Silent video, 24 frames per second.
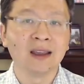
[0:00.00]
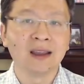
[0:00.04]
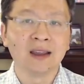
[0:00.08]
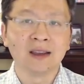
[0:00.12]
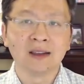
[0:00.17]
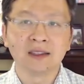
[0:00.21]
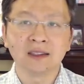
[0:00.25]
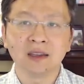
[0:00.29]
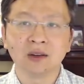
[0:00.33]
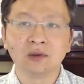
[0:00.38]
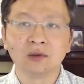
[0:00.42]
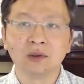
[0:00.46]

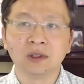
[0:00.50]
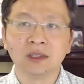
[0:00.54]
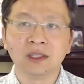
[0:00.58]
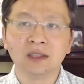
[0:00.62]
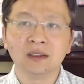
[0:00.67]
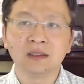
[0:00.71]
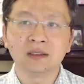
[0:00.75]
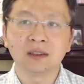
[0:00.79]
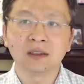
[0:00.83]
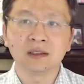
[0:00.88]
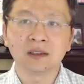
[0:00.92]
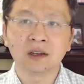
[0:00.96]
在我的
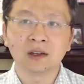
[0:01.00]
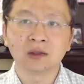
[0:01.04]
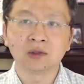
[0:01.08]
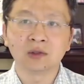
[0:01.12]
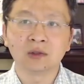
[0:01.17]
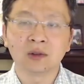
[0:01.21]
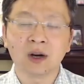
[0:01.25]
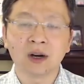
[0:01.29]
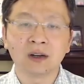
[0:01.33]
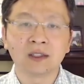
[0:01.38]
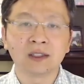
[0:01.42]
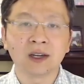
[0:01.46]
印象当
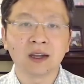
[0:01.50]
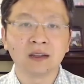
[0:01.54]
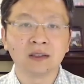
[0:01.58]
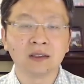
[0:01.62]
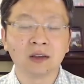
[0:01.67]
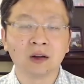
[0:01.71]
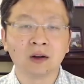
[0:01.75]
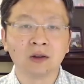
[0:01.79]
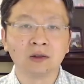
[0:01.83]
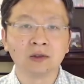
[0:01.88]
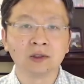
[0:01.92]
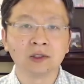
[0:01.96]
中，二战以
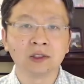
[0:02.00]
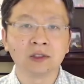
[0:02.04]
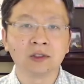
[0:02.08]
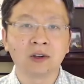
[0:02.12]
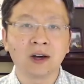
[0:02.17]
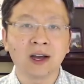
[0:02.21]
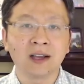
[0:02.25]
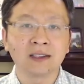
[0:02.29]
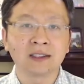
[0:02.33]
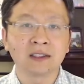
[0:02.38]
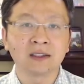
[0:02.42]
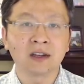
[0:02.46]
后只有
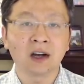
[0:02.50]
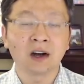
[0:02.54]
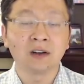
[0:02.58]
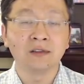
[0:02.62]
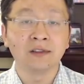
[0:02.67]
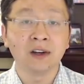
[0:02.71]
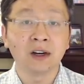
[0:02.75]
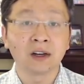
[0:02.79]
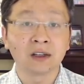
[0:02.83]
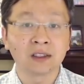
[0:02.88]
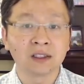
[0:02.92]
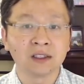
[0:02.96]
艾森豪
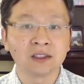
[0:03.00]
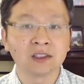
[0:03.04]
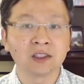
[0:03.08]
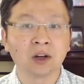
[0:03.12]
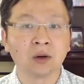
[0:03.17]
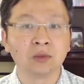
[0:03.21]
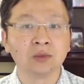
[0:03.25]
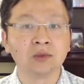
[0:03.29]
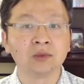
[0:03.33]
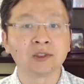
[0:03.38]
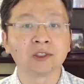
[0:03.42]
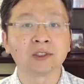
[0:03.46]
威尔和小
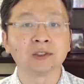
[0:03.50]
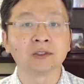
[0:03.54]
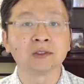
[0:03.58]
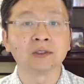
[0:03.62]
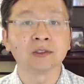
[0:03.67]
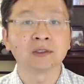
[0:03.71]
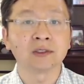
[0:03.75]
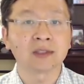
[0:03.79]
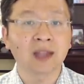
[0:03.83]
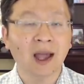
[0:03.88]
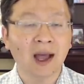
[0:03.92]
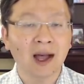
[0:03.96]
布
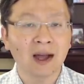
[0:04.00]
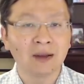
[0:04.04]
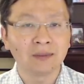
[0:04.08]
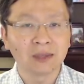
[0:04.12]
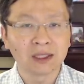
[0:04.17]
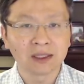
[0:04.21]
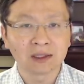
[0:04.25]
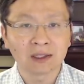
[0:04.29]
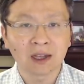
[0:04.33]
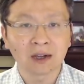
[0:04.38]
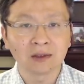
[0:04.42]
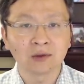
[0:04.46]
什他
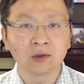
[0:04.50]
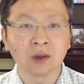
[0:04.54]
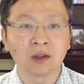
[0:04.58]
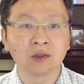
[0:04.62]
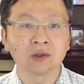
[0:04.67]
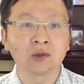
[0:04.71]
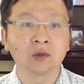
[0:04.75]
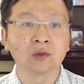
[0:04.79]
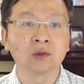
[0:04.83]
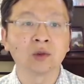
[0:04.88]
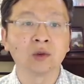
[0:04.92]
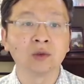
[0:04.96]
们当选
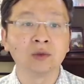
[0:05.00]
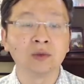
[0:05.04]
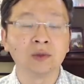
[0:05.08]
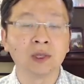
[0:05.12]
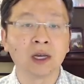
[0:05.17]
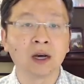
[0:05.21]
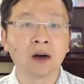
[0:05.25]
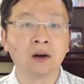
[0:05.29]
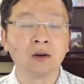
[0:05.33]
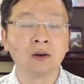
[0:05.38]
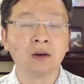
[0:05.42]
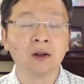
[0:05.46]
总统以
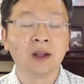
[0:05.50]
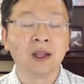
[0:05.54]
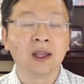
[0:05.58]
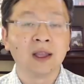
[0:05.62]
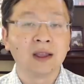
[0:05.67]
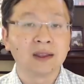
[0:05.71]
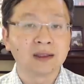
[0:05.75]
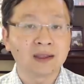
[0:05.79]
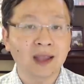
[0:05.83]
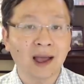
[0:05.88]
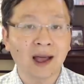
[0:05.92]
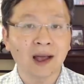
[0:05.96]
后，
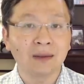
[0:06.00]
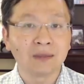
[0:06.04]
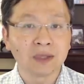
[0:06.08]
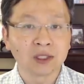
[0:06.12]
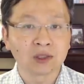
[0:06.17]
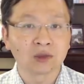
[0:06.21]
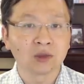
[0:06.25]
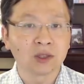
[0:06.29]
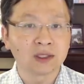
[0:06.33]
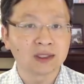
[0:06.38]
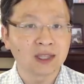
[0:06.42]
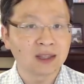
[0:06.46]
他们
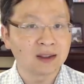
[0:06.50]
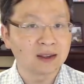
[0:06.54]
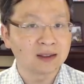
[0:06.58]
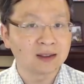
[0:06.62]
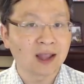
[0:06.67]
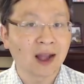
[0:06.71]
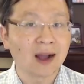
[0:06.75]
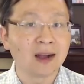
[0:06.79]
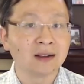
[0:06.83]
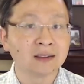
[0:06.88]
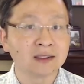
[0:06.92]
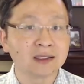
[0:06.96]
所在的
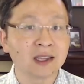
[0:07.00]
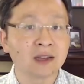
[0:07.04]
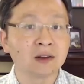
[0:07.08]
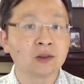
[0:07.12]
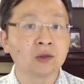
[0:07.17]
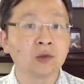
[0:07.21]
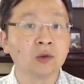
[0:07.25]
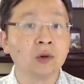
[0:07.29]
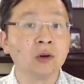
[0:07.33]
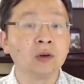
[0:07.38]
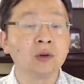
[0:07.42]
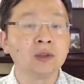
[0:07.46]
党在
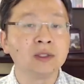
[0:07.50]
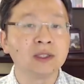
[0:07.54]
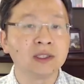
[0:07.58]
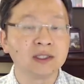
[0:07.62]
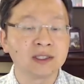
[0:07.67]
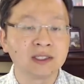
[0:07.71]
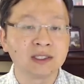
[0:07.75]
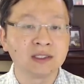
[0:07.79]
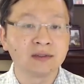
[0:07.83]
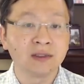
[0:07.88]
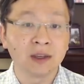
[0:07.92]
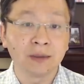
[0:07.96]
国会的
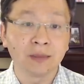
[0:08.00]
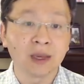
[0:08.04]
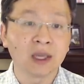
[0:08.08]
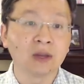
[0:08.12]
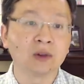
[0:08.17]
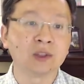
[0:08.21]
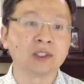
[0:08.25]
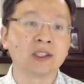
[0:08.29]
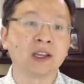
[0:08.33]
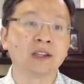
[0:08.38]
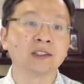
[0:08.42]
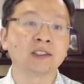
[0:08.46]
席位没
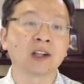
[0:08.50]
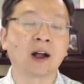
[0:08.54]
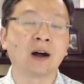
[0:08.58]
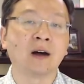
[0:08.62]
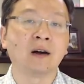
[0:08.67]
有减少。